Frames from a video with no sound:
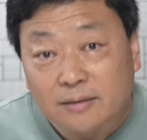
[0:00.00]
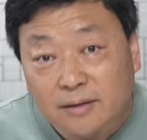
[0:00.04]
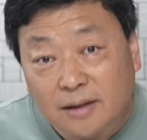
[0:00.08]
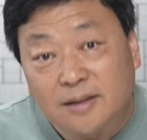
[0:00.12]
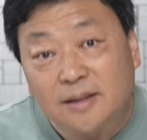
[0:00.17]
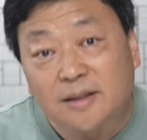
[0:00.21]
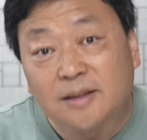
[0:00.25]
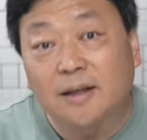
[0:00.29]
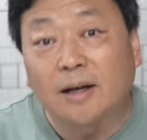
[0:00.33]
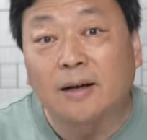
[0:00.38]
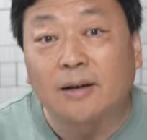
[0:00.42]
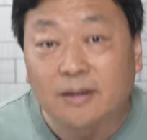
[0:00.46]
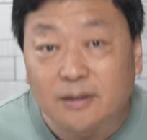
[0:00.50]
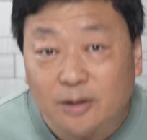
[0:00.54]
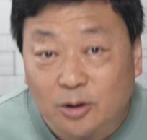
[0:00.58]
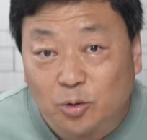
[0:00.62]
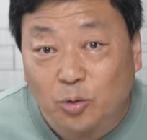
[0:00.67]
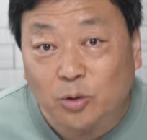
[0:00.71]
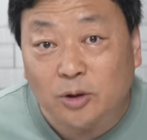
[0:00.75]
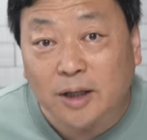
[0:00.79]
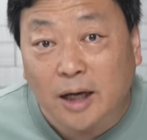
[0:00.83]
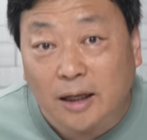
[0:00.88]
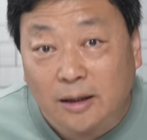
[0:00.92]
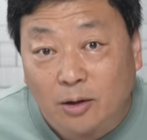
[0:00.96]
那你想想这
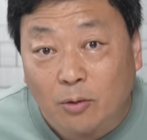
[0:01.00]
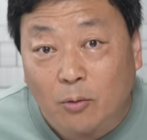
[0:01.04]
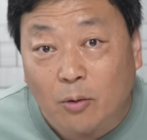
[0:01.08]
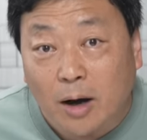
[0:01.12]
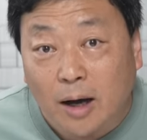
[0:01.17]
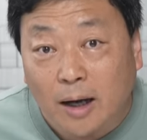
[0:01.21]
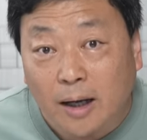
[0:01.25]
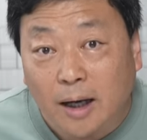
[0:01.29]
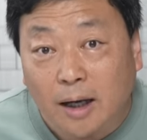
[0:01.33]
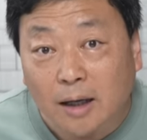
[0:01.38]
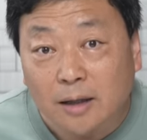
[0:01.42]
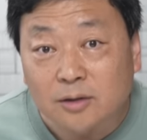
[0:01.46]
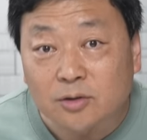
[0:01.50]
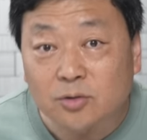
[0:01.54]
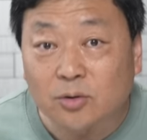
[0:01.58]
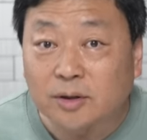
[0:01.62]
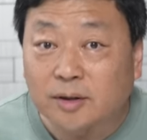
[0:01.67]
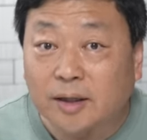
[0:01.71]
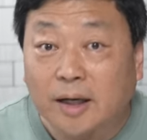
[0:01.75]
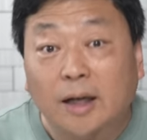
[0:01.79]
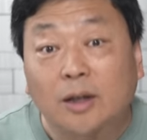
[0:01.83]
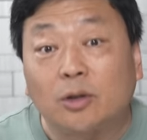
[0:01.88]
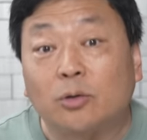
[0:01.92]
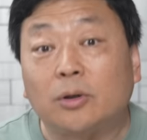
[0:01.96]
多大的瓜呀！所以
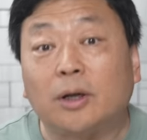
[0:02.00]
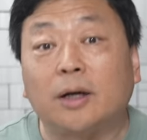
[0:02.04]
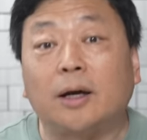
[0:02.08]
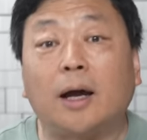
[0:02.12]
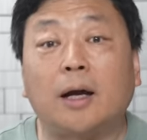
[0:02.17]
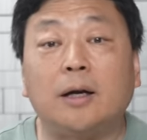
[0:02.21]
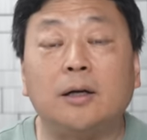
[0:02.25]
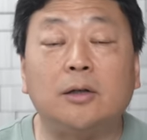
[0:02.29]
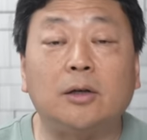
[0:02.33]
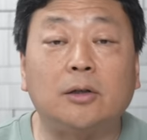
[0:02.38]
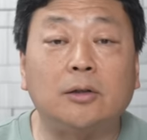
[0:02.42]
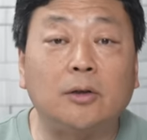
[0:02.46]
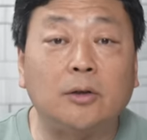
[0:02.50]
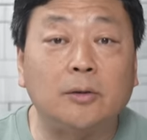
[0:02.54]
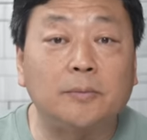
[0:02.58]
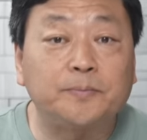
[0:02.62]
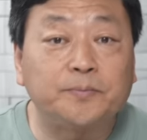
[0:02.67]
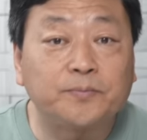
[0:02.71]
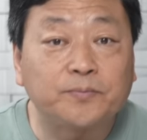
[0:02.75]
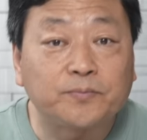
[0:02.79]
大家都来看热闹。